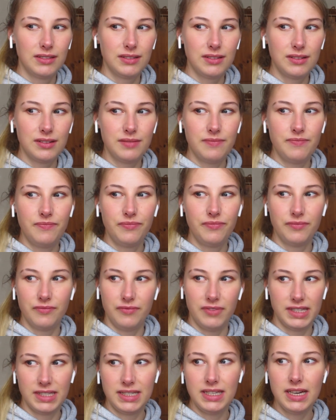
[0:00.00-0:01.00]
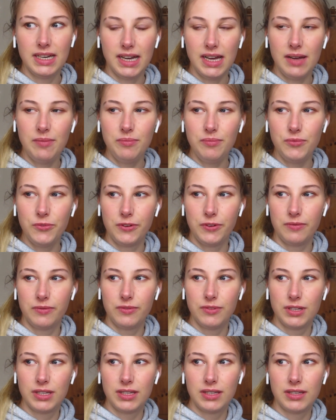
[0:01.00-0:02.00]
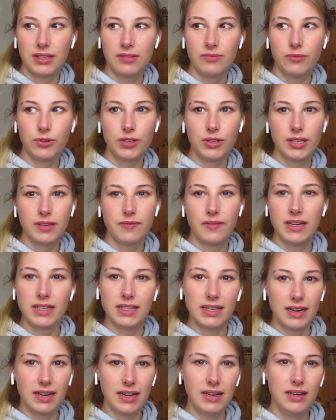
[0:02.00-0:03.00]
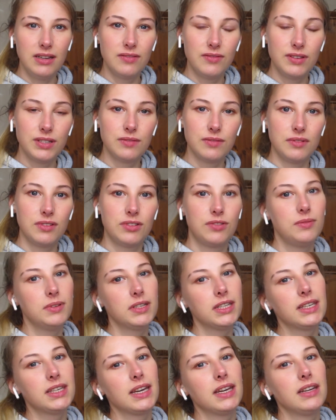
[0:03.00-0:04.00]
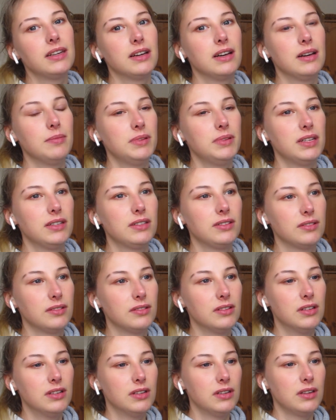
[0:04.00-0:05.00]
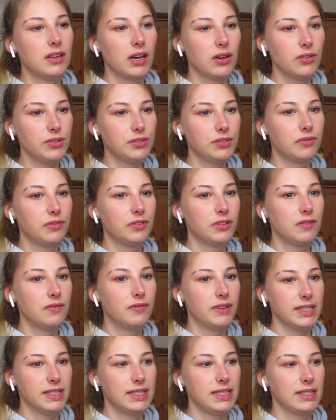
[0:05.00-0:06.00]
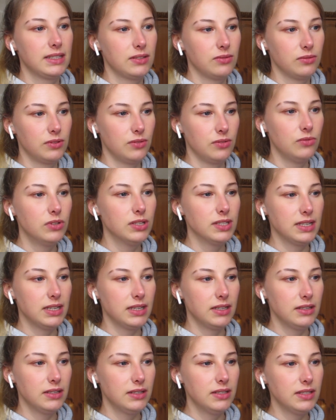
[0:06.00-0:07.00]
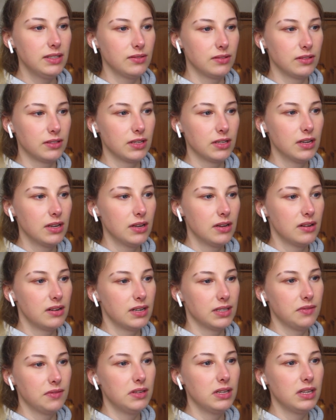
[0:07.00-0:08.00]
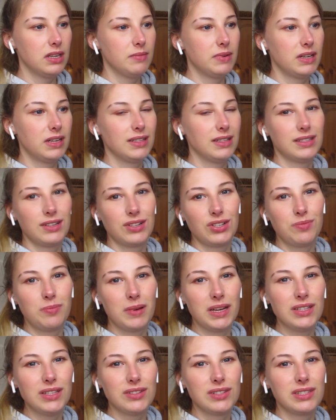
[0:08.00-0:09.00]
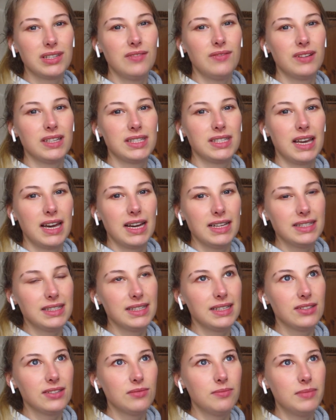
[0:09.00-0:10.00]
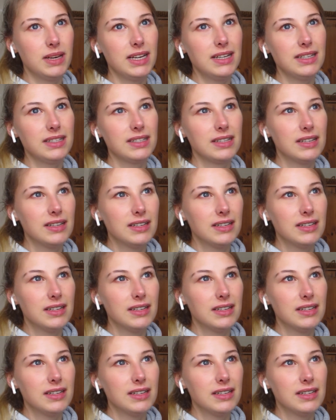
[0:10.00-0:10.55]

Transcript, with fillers: ähm, was die haben oder wo ich wirklich, wenn ich da alleine gewesen wäre, Schwierigkeiten gehabt hätte, herauszufinden, was jetzt so die Ursache ist. Und das finde ich immer dann sehr spannend zu sehen, was der Arzt dann so macht.